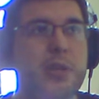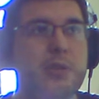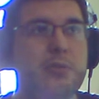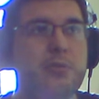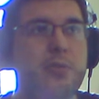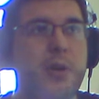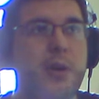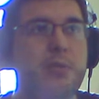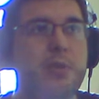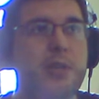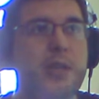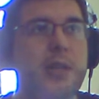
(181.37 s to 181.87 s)

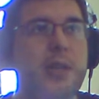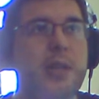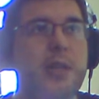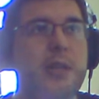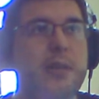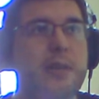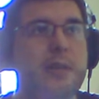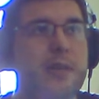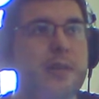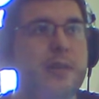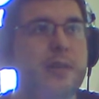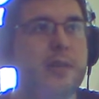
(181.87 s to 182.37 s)
atual
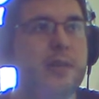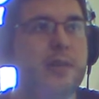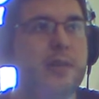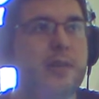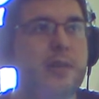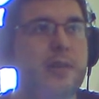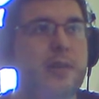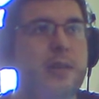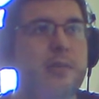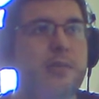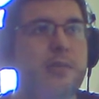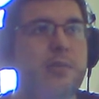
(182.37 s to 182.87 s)
dele
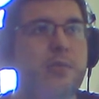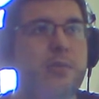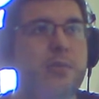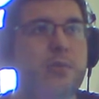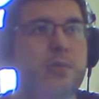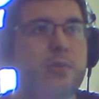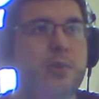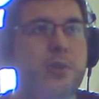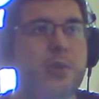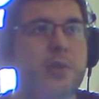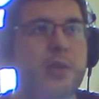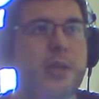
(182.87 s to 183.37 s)
e o
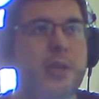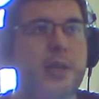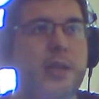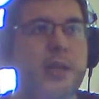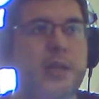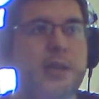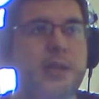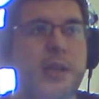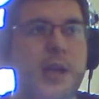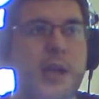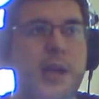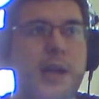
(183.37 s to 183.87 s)
clock que ele
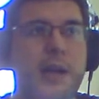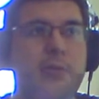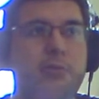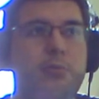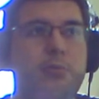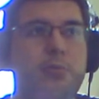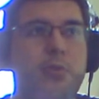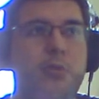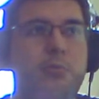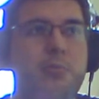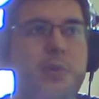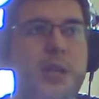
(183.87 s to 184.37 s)
está
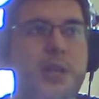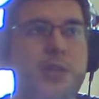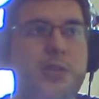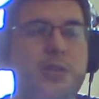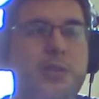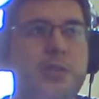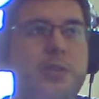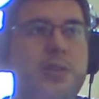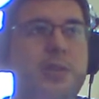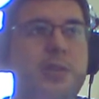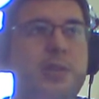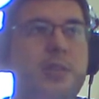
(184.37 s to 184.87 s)

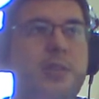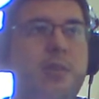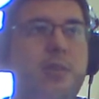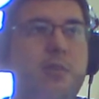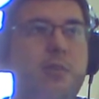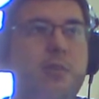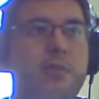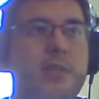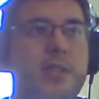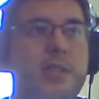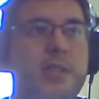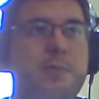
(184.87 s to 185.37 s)
atualmente. Então,
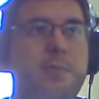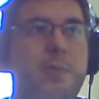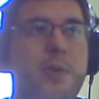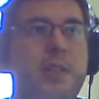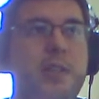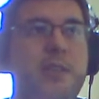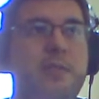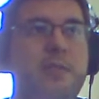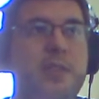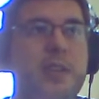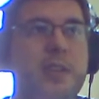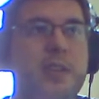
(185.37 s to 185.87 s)
como vocês
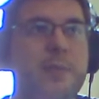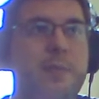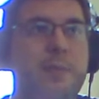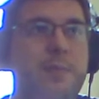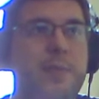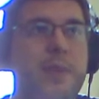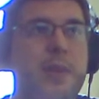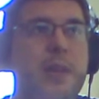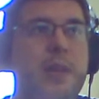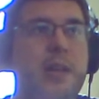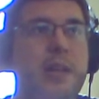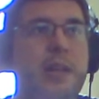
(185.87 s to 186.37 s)
podem ver,
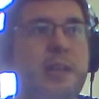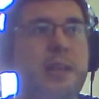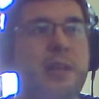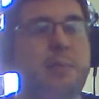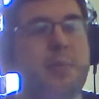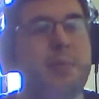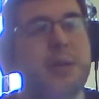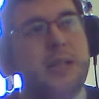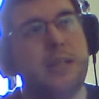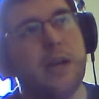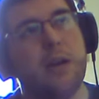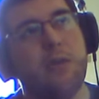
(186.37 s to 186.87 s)
ele
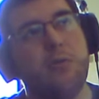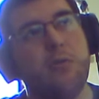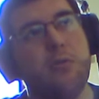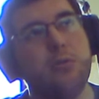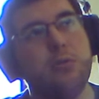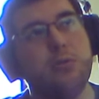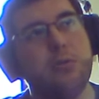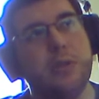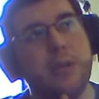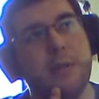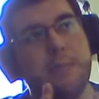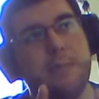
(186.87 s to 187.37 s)
também tem a
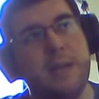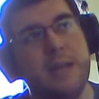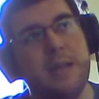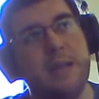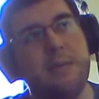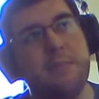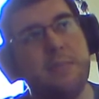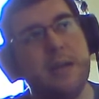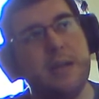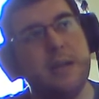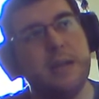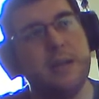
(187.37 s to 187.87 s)
coluna
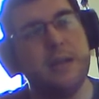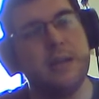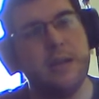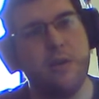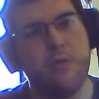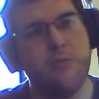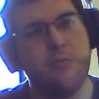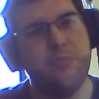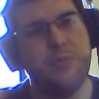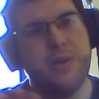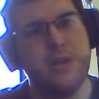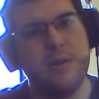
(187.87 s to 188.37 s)
mínima, que é
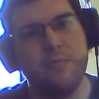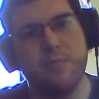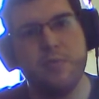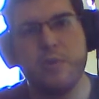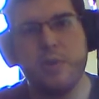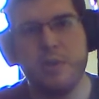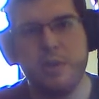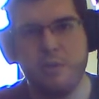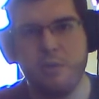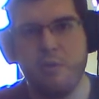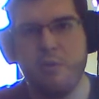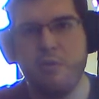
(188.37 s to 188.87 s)
o mínimo
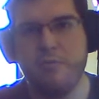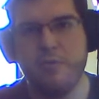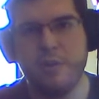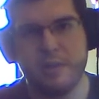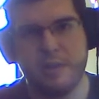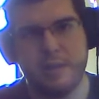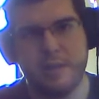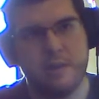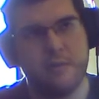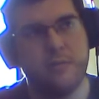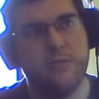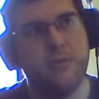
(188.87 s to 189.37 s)
que houve
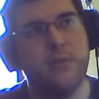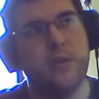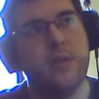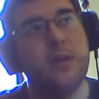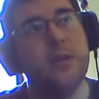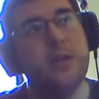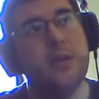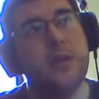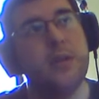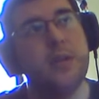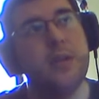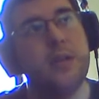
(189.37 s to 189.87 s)
até
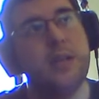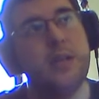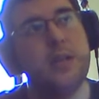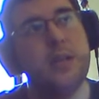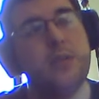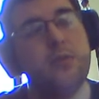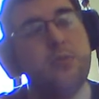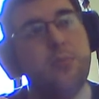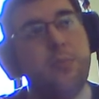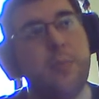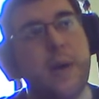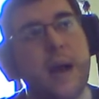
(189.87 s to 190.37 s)
agora,
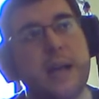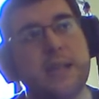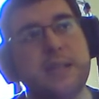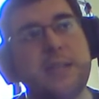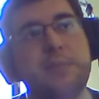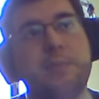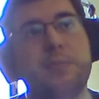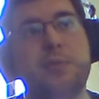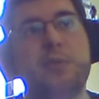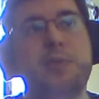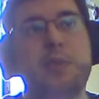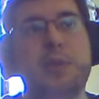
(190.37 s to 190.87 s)
e
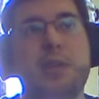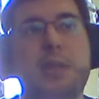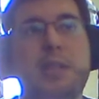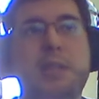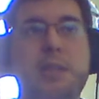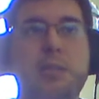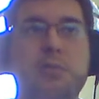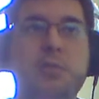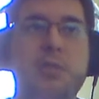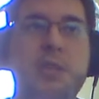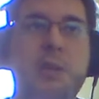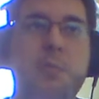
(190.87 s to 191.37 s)
máximo.
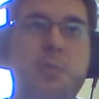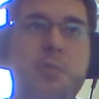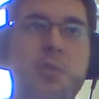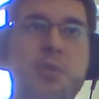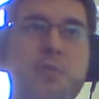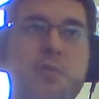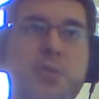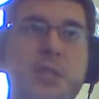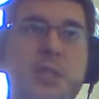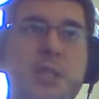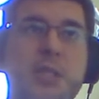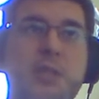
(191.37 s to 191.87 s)
Então, sempre quando
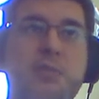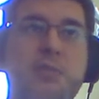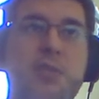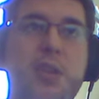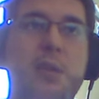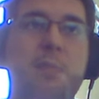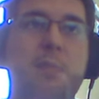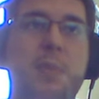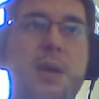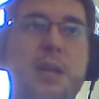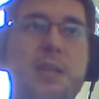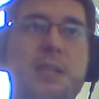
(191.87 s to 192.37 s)
vocês
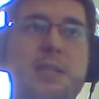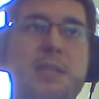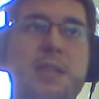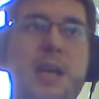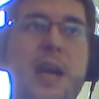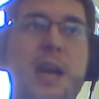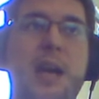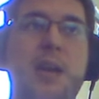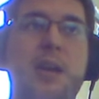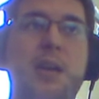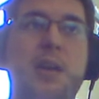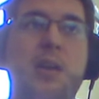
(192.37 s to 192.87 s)
forem
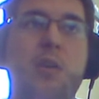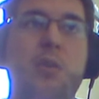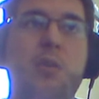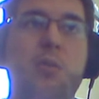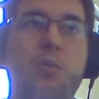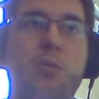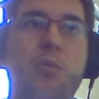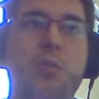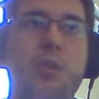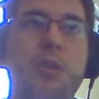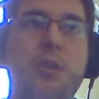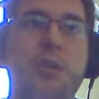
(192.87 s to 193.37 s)
passar
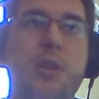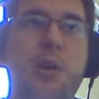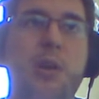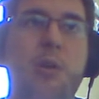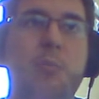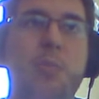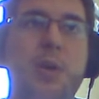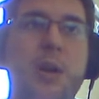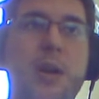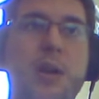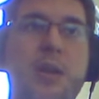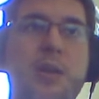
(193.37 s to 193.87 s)
o Intel
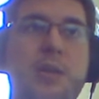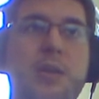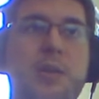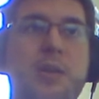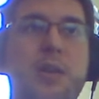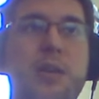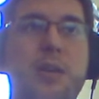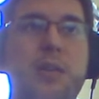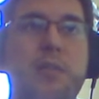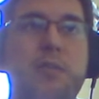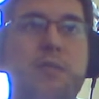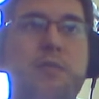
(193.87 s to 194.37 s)
Burn,
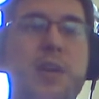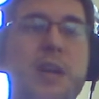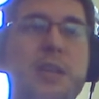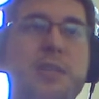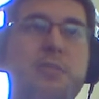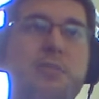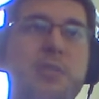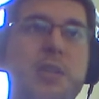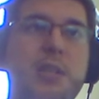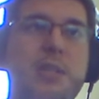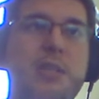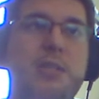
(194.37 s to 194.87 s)

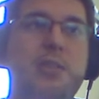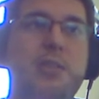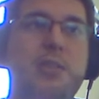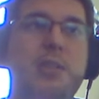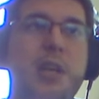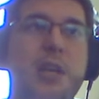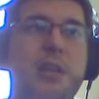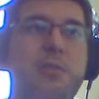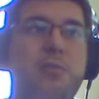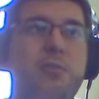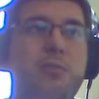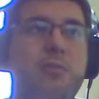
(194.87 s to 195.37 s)
façam desse
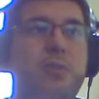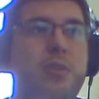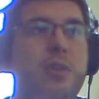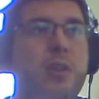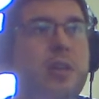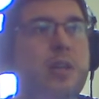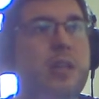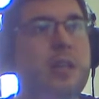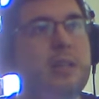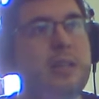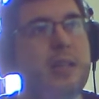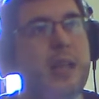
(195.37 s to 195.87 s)
jeito
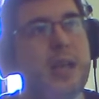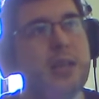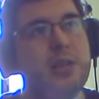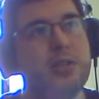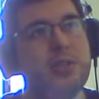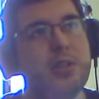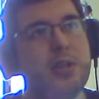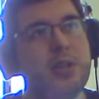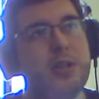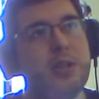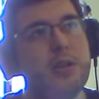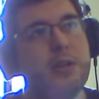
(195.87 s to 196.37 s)
e
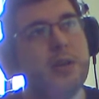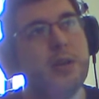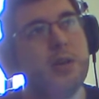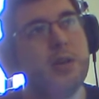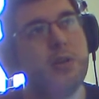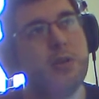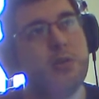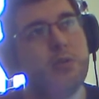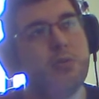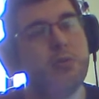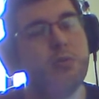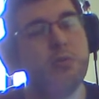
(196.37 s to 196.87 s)
deixem
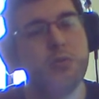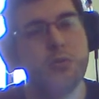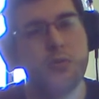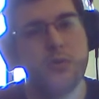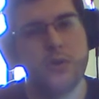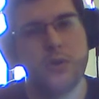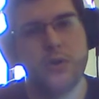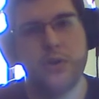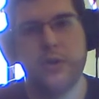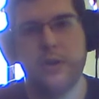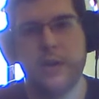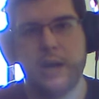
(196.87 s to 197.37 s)
o
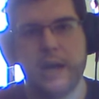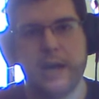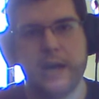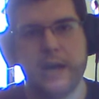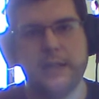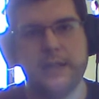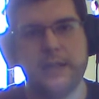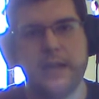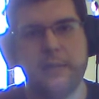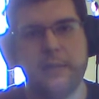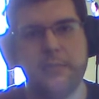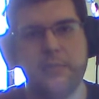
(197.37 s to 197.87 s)

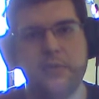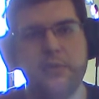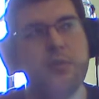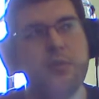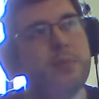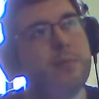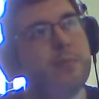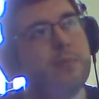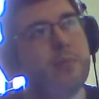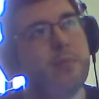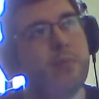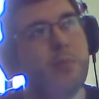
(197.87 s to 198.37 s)
HW
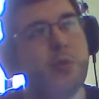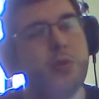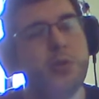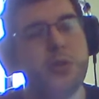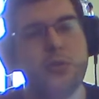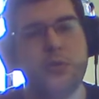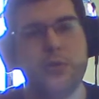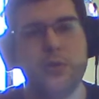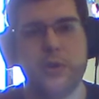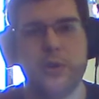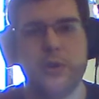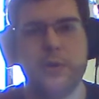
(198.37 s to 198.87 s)

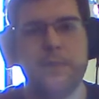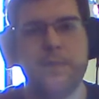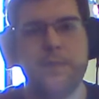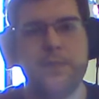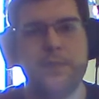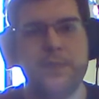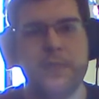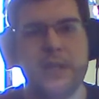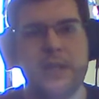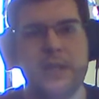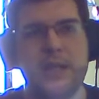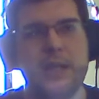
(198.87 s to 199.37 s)
monitor
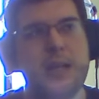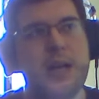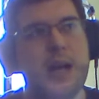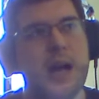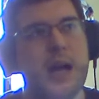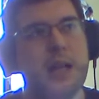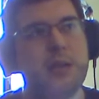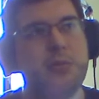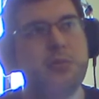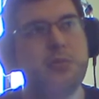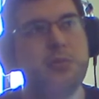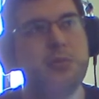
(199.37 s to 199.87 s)

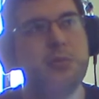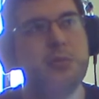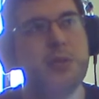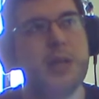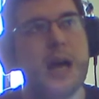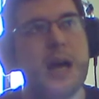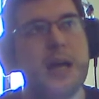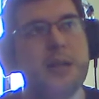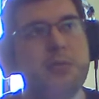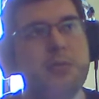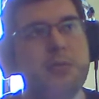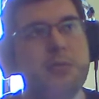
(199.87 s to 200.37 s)
ligado do
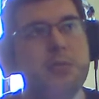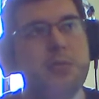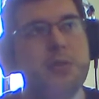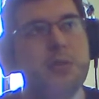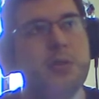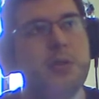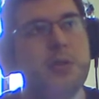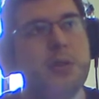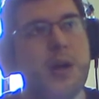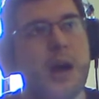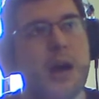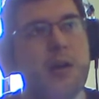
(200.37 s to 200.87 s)
lado,
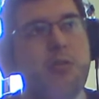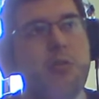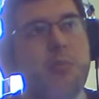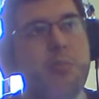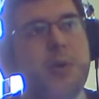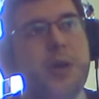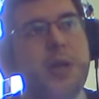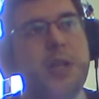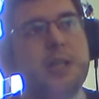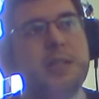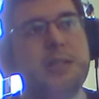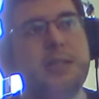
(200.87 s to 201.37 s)

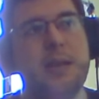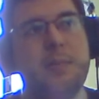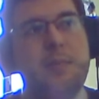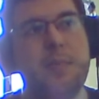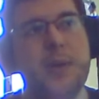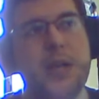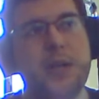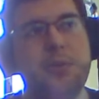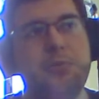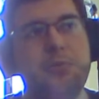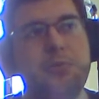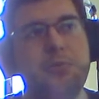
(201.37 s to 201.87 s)
acompanhando as
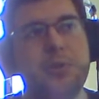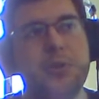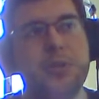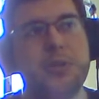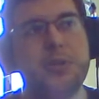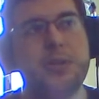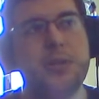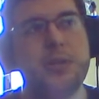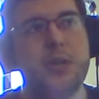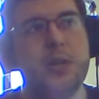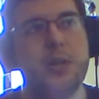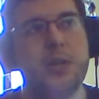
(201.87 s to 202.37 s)

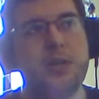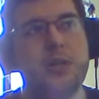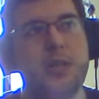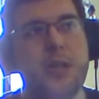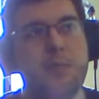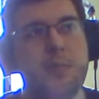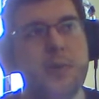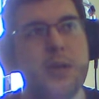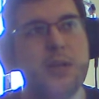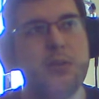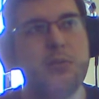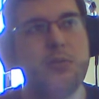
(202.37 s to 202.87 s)
temperaturas.
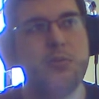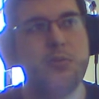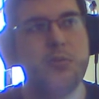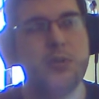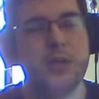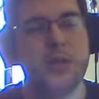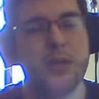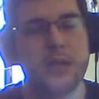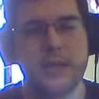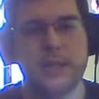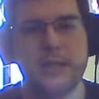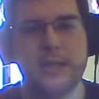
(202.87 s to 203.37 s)

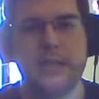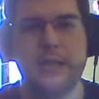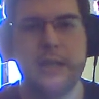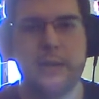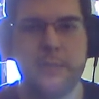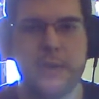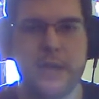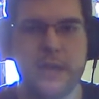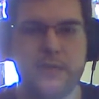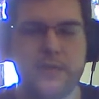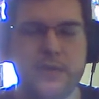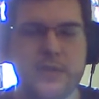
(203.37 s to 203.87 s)
Temperatura
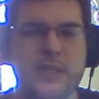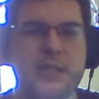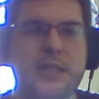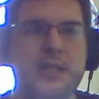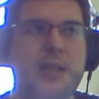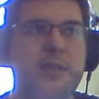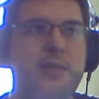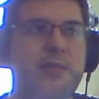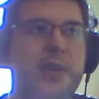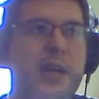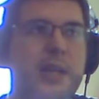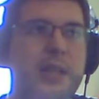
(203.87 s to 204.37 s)
também que vocês
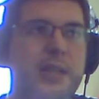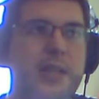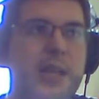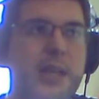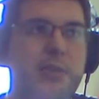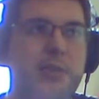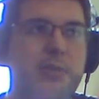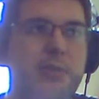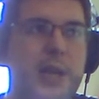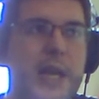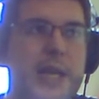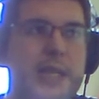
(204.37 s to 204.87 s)
têm que ficar
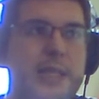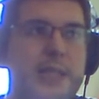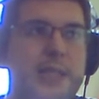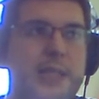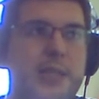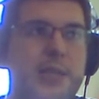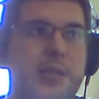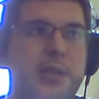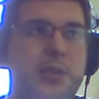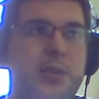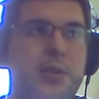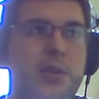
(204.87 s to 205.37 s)
atento é essa
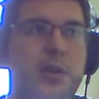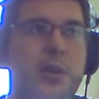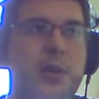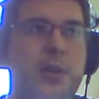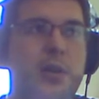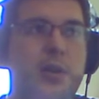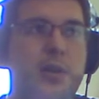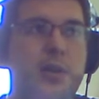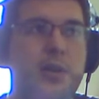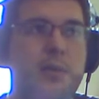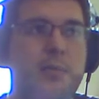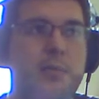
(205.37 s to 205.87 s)
aqui, ó
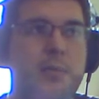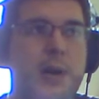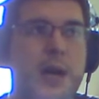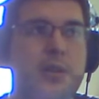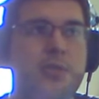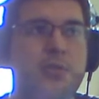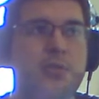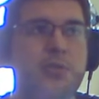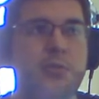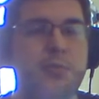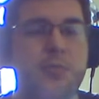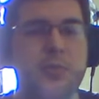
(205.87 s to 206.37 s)

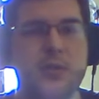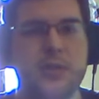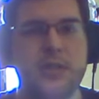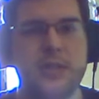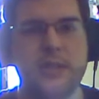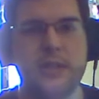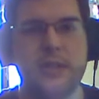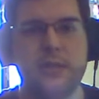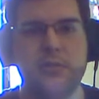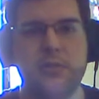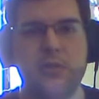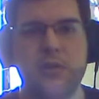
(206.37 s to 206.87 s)
embaixo do
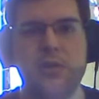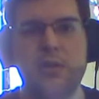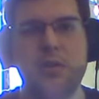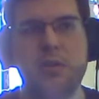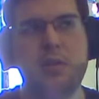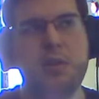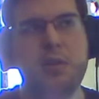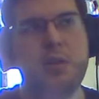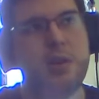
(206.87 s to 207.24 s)
processador,